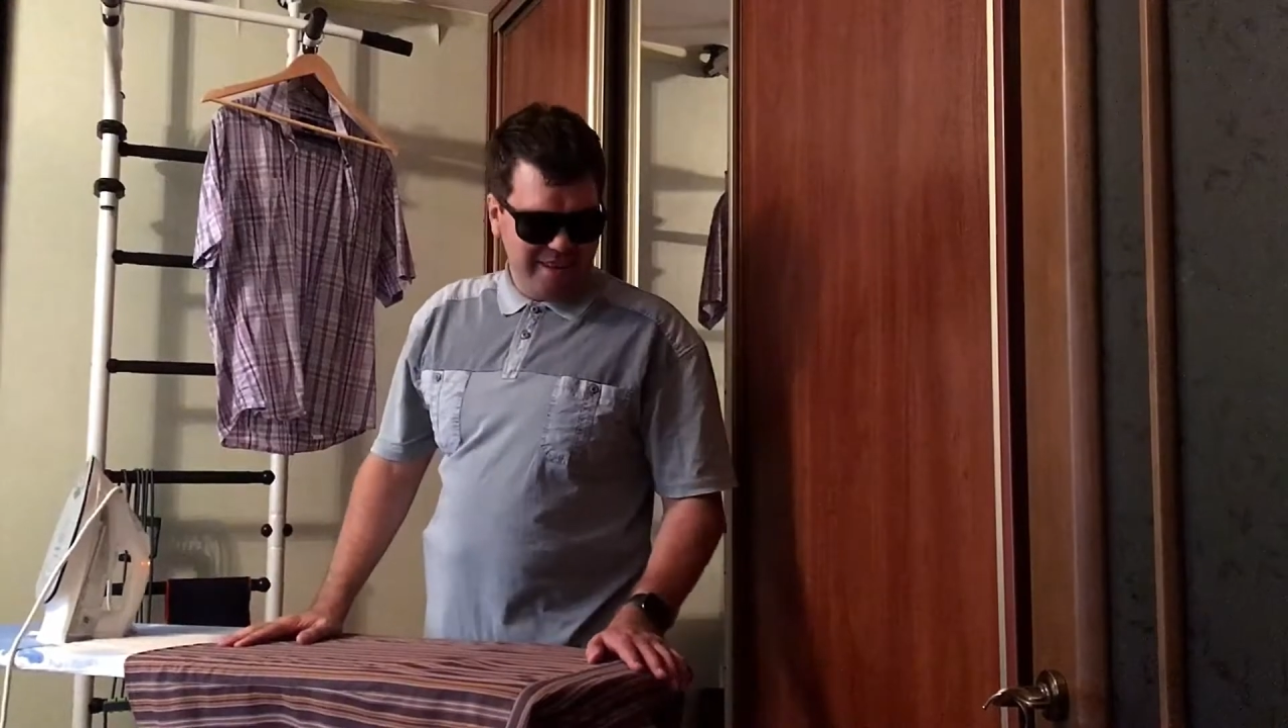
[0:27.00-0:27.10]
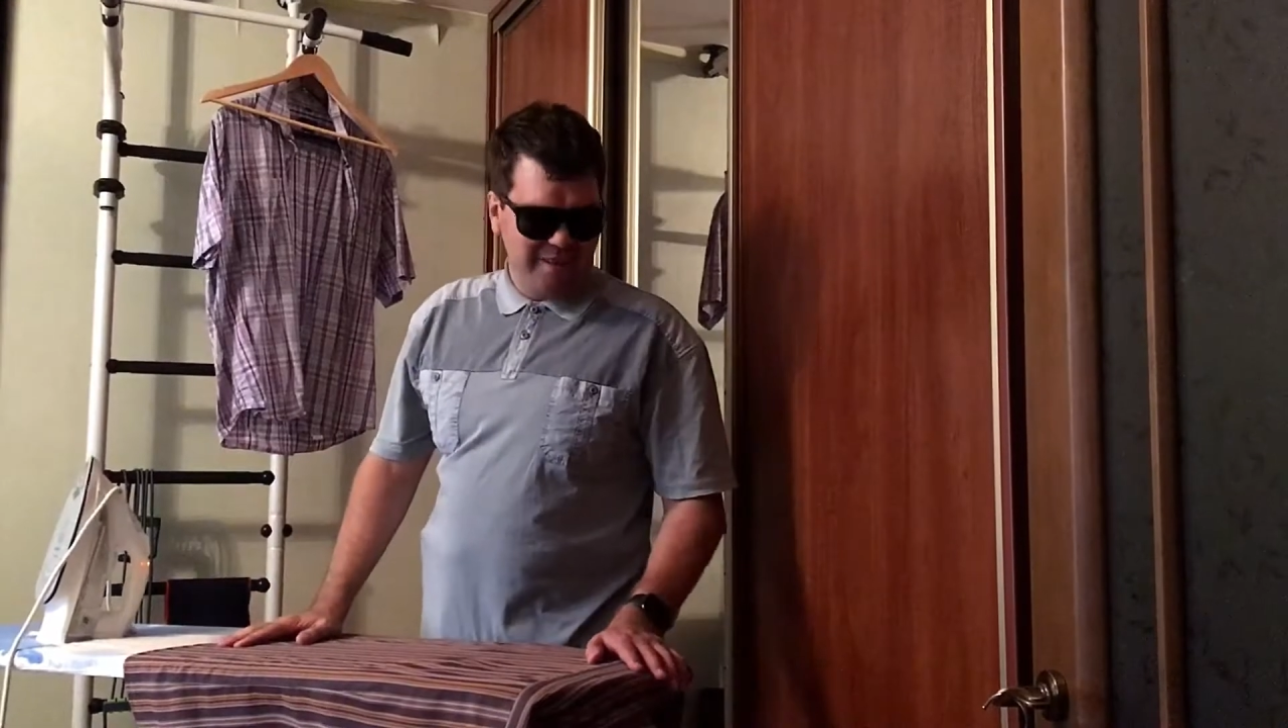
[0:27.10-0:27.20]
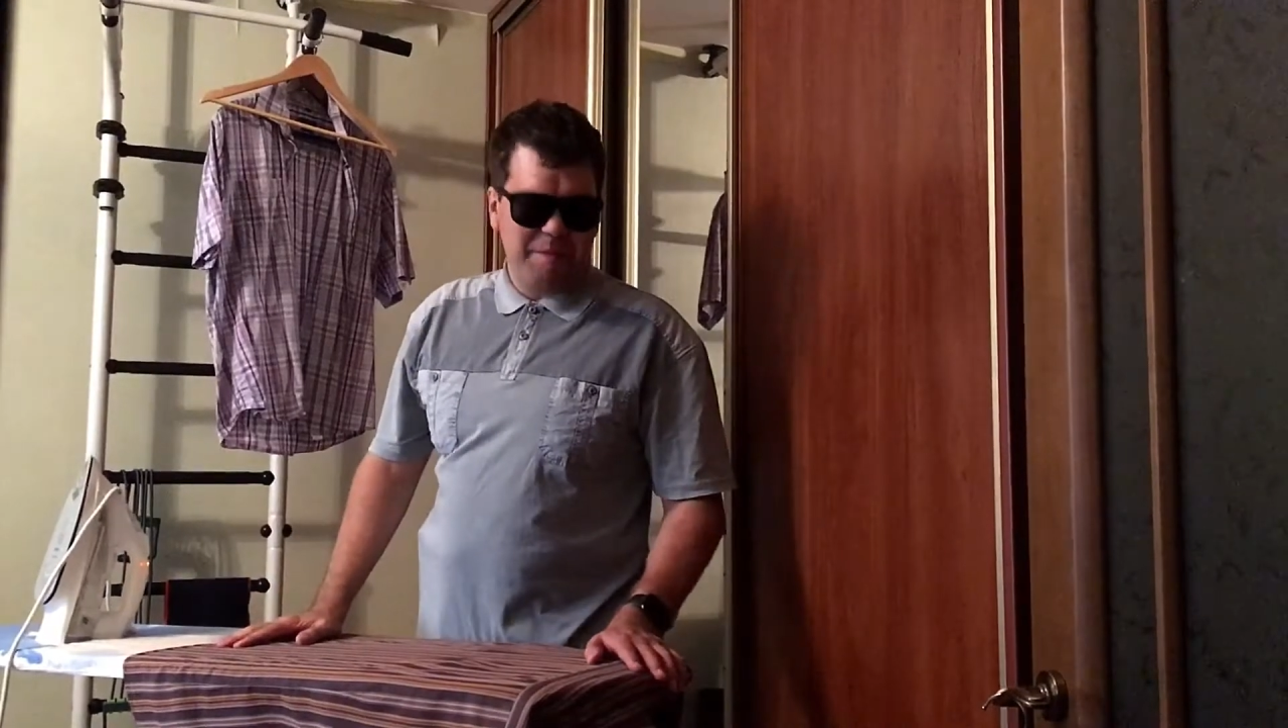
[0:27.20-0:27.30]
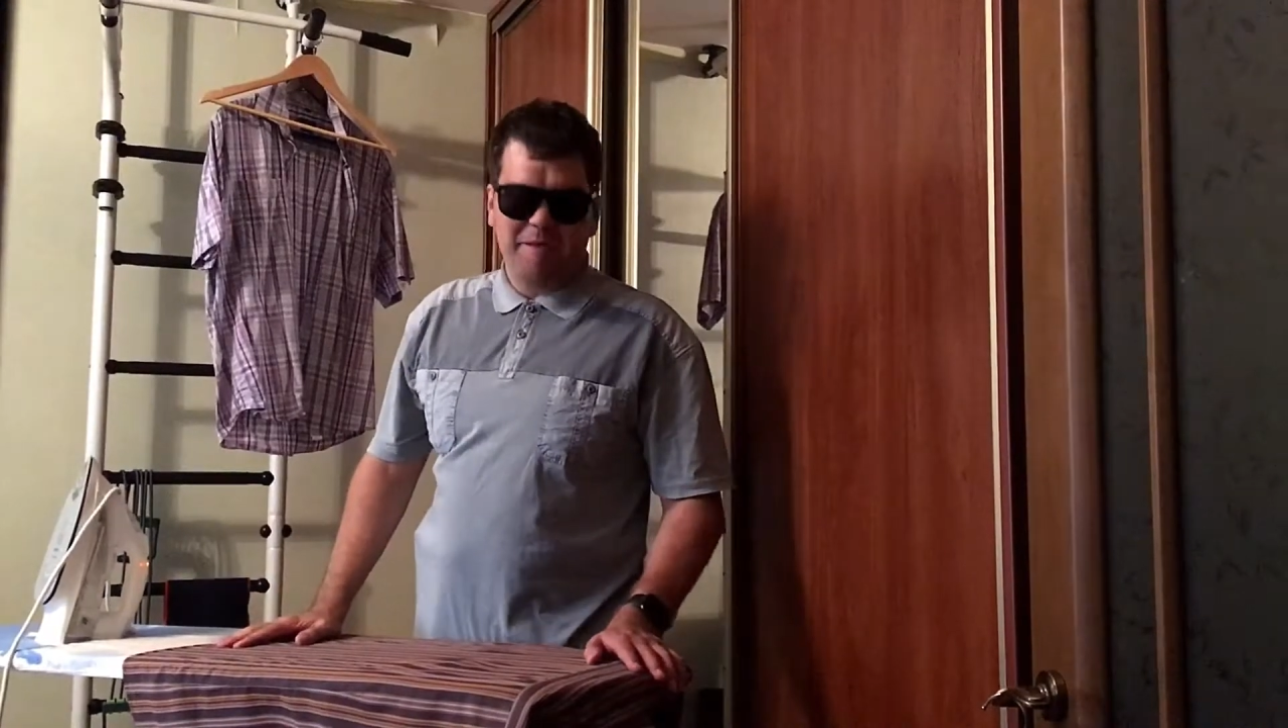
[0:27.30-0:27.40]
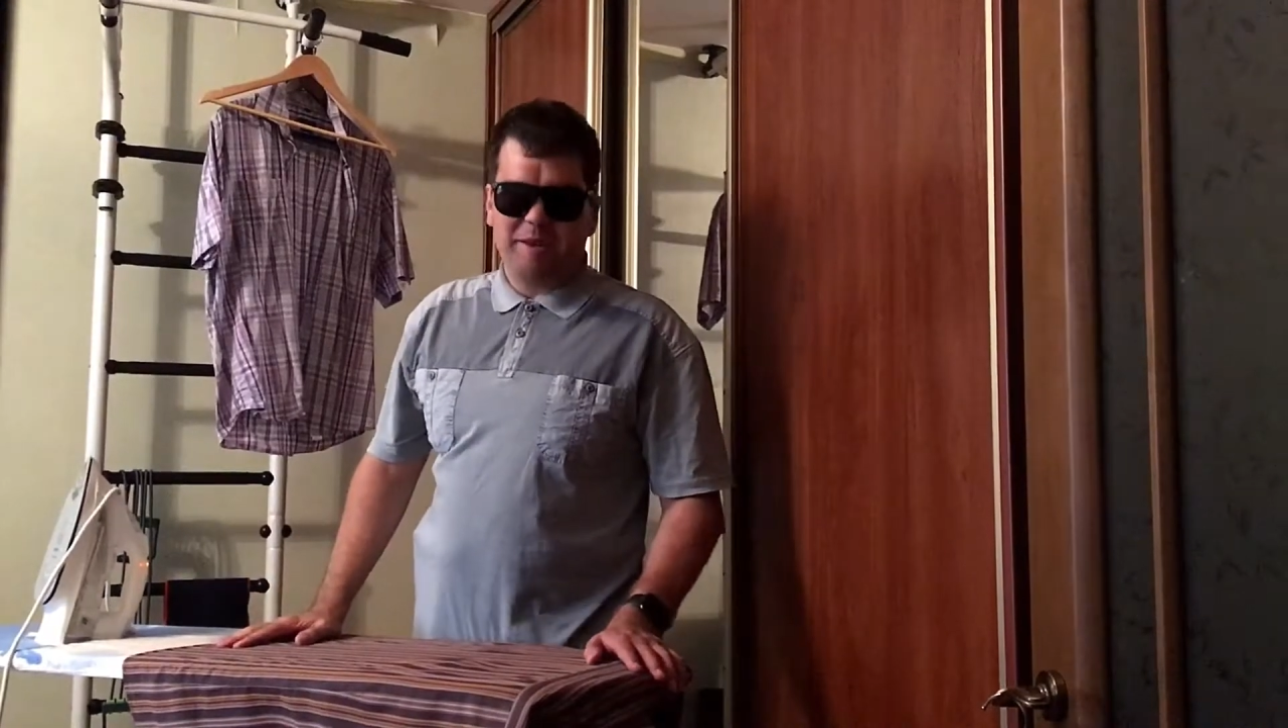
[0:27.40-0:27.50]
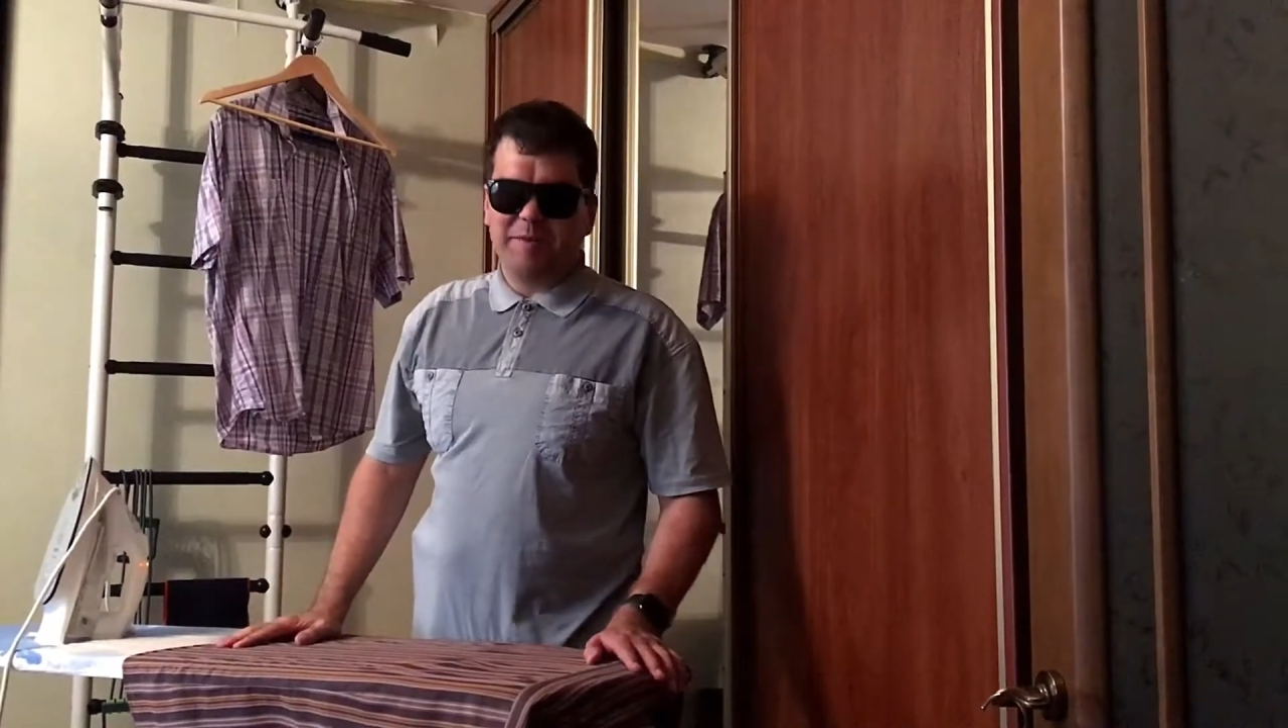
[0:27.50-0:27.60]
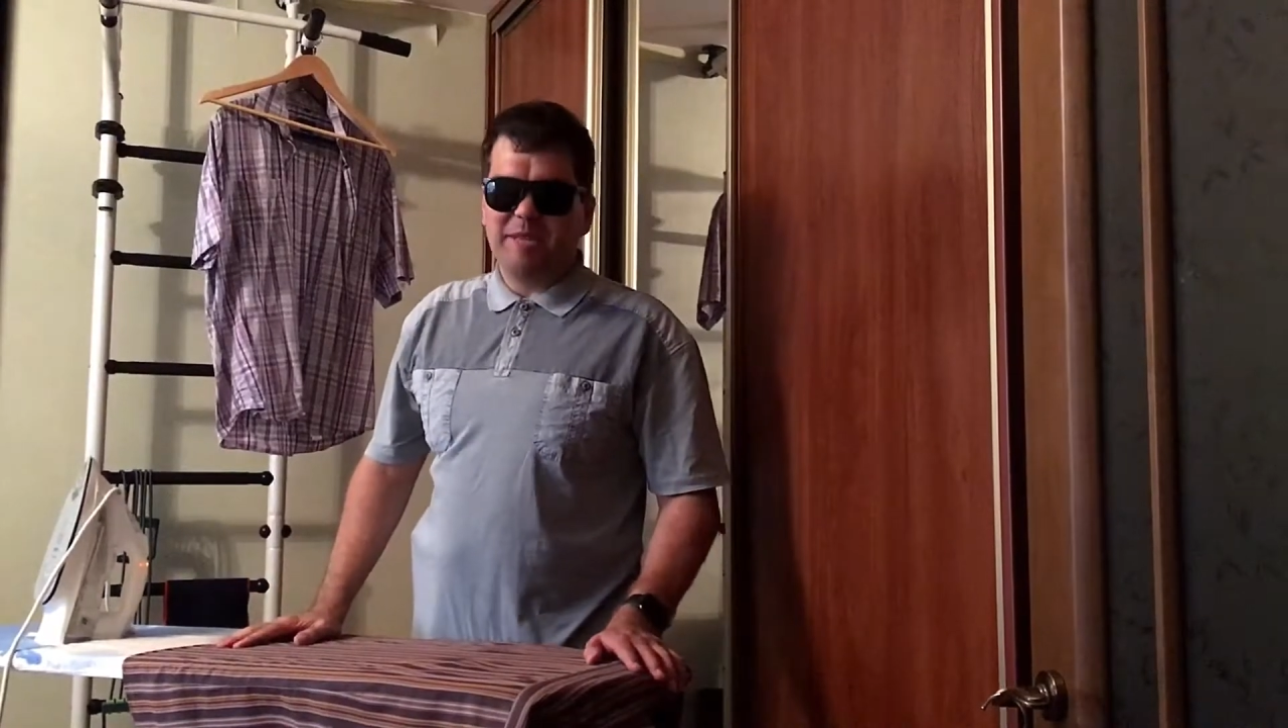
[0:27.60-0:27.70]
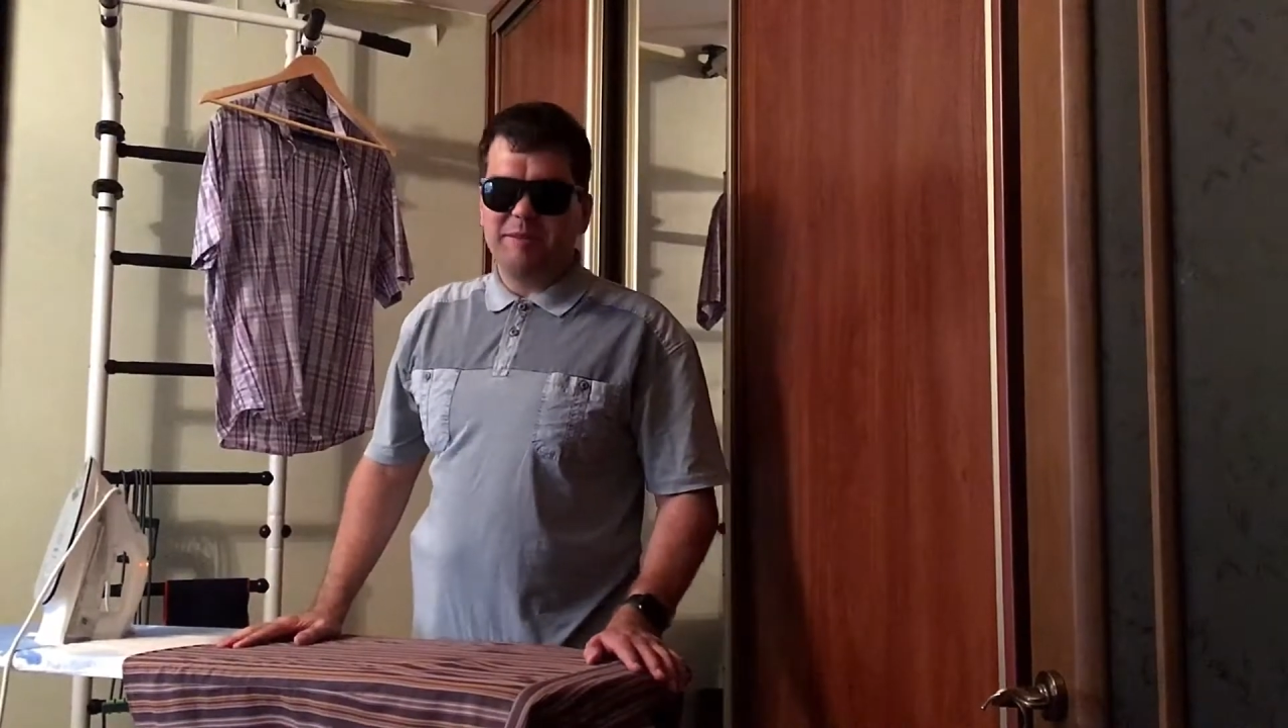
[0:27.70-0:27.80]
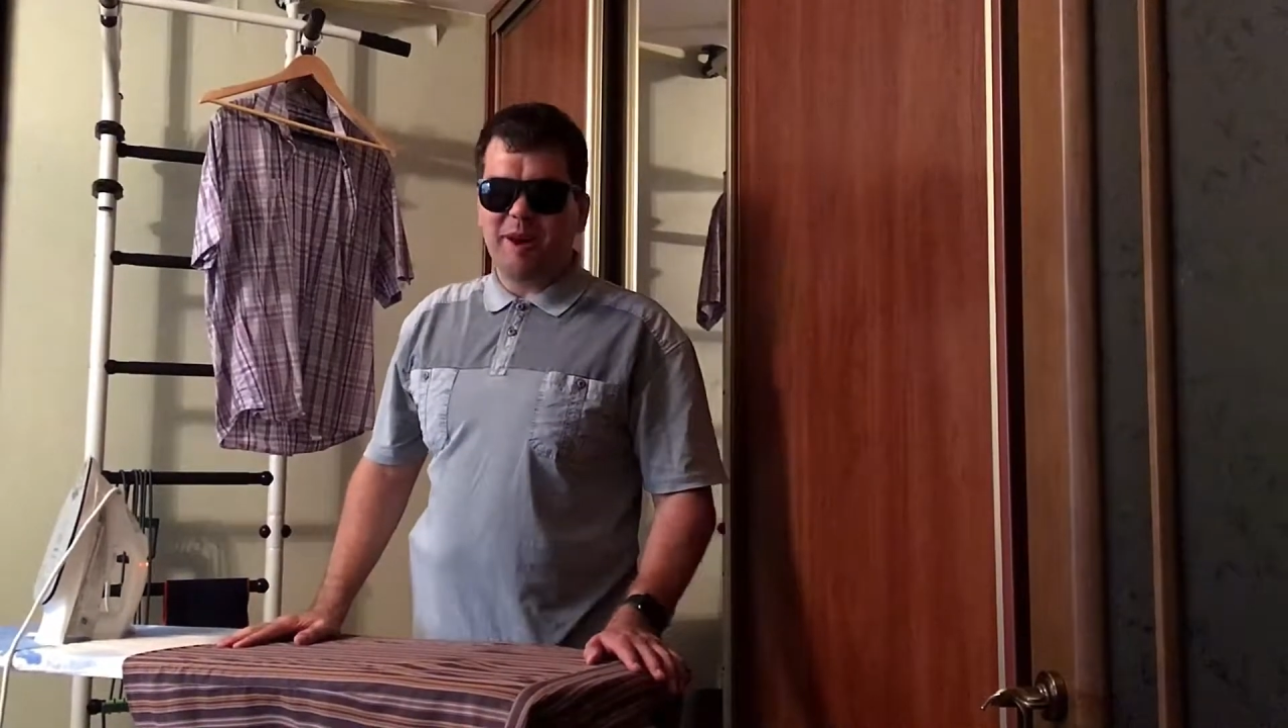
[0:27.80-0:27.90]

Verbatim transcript: Во-первых, спасибо